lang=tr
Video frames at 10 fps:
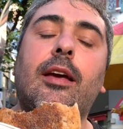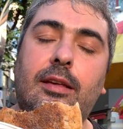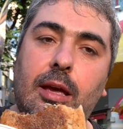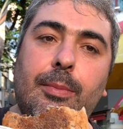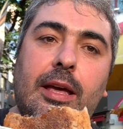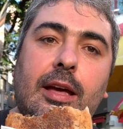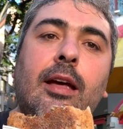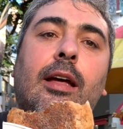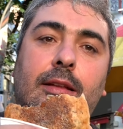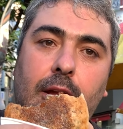Yemeye
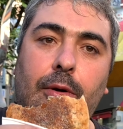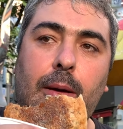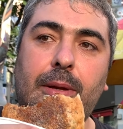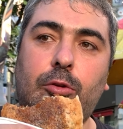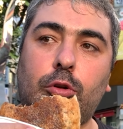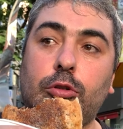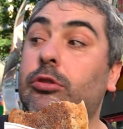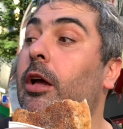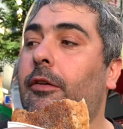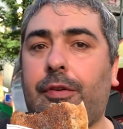devam ediyoruz.
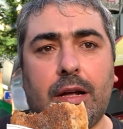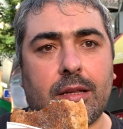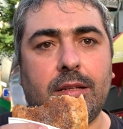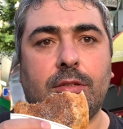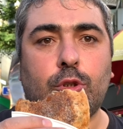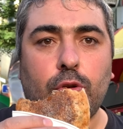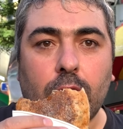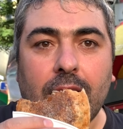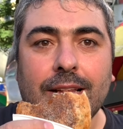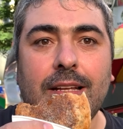Farklı
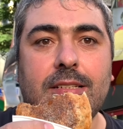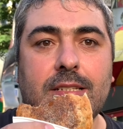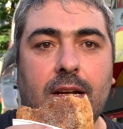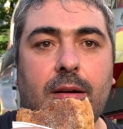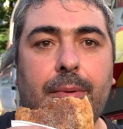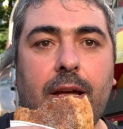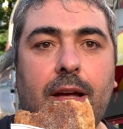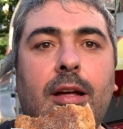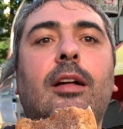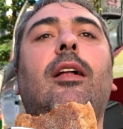sokak lezzeti
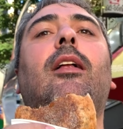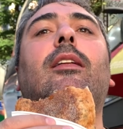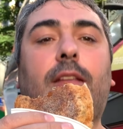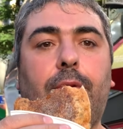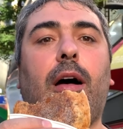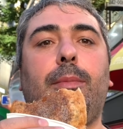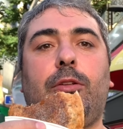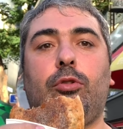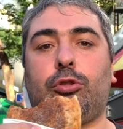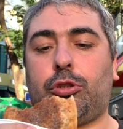aramaya devam
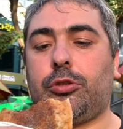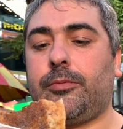ediyoruz.